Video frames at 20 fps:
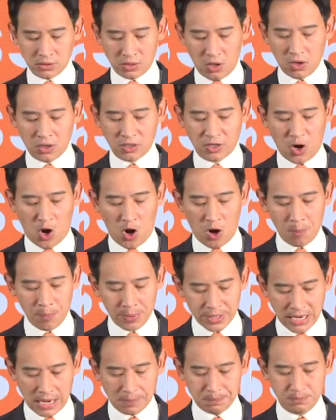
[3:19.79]
ต้องน้อม
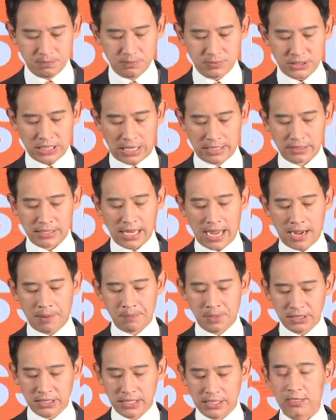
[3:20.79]
รับฉันทา
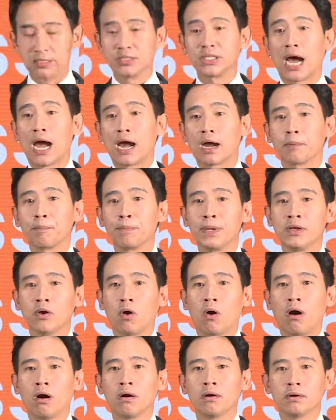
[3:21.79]
มติจากพี่
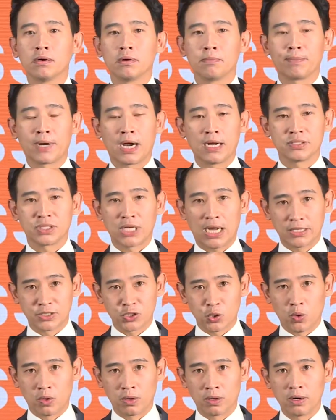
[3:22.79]
น้องประชา
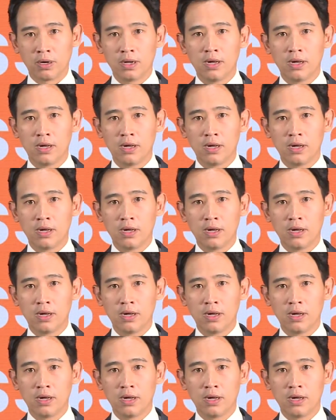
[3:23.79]
ชน